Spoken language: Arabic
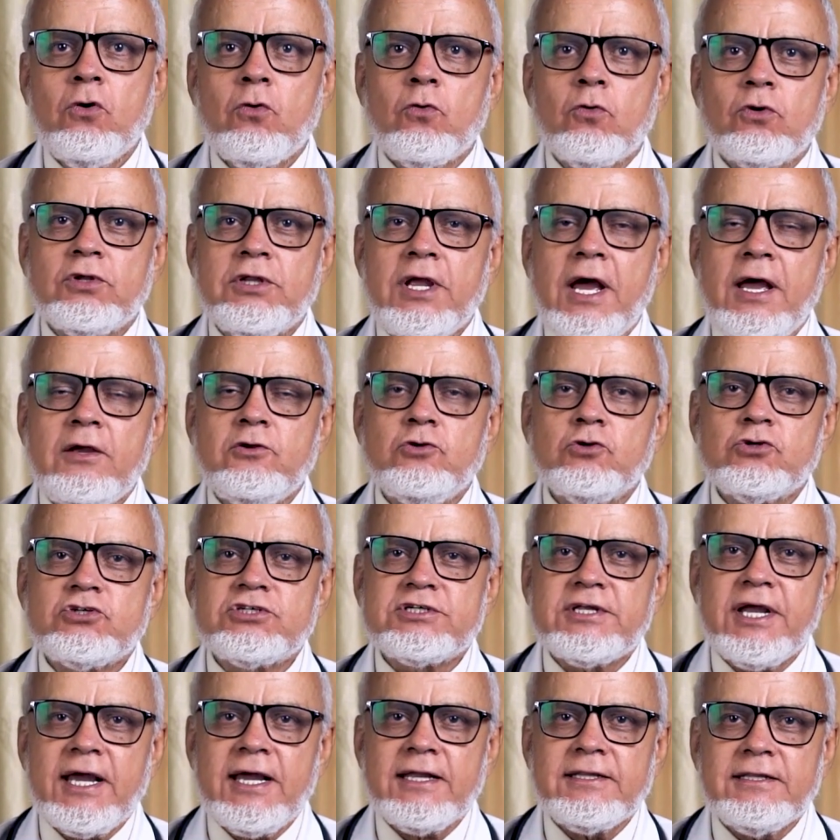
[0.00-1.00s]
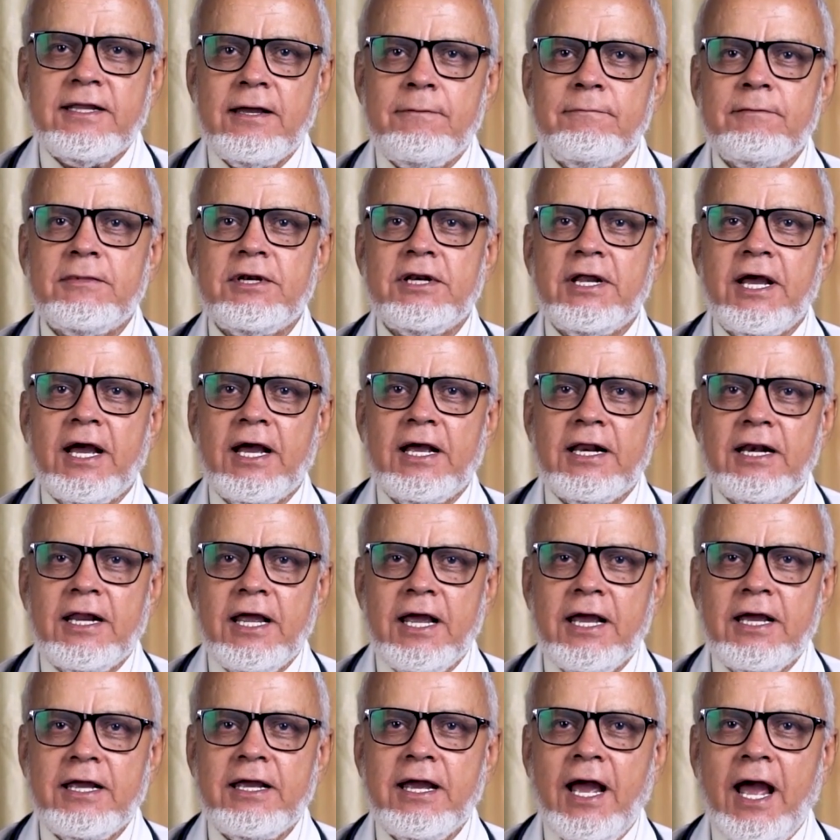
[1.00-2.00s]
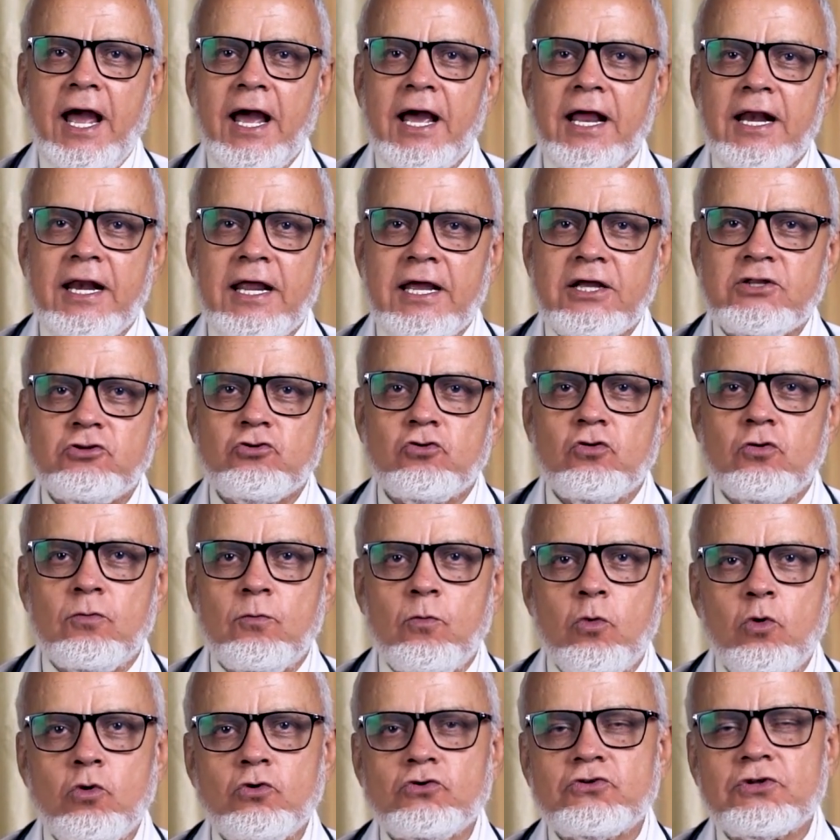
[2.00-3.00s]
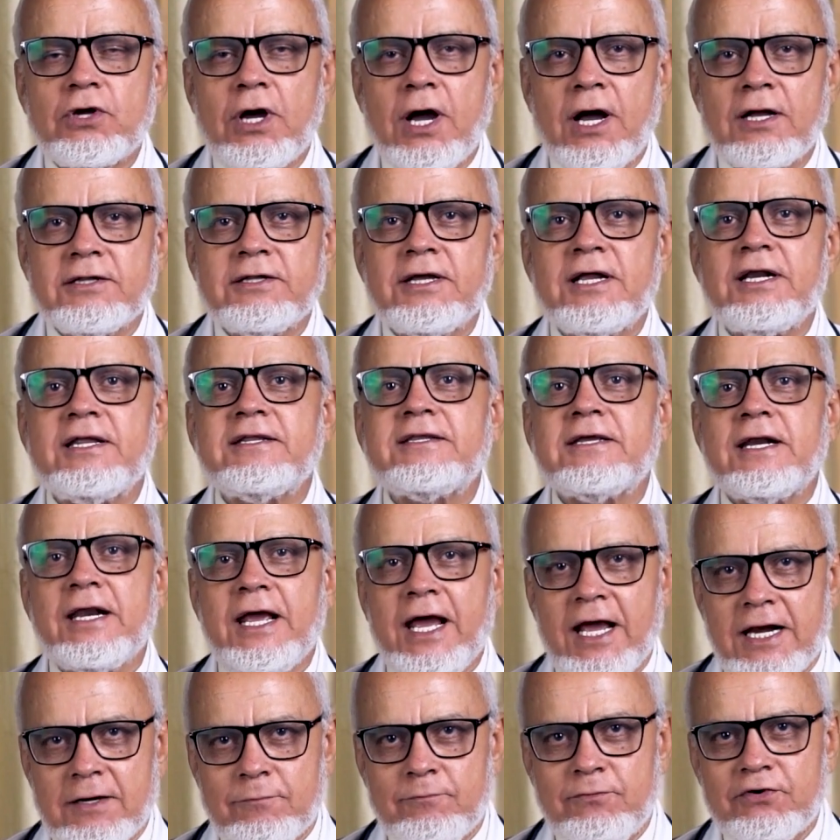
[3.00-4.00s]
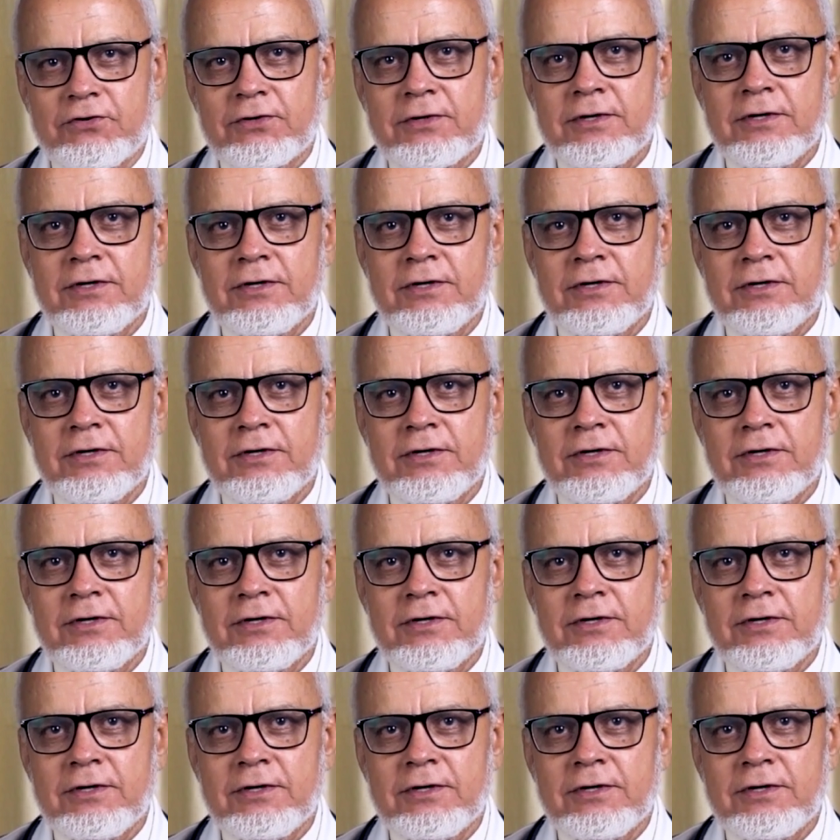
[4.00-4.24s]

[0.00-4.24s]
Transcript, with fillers: وده يستخدم لعلاج حالات هبوط عضله القلب